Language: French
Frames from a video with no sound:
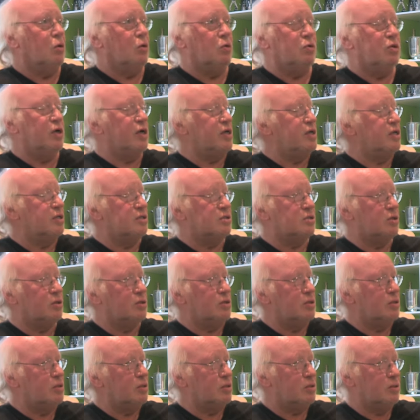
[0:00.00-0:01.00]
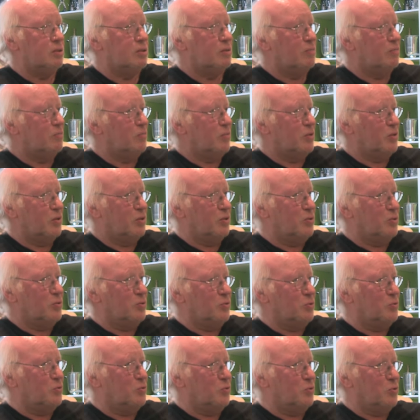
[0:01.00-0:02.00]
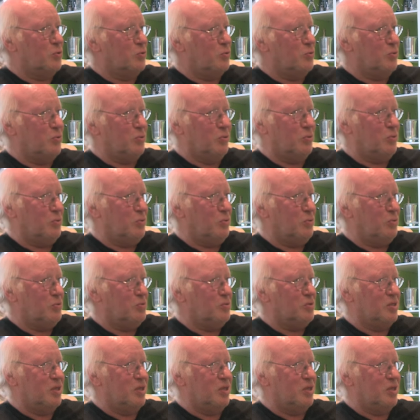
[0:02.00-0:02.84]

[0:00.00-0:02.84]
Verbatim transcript: On n'a rien sans rien, donc euh,